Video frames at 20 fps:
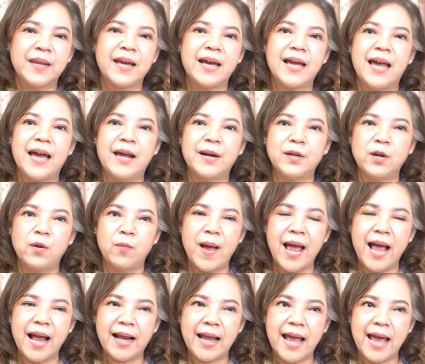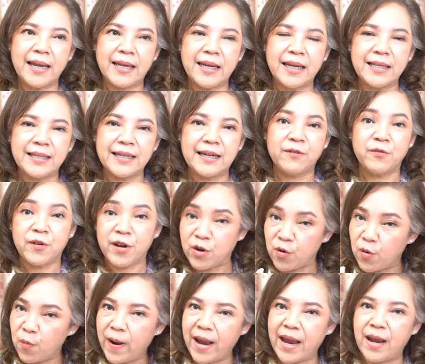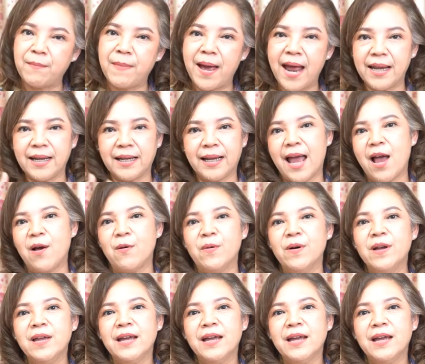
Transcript: นะคะหรือว่าการที่จะรีโนเวทบ้านเก่า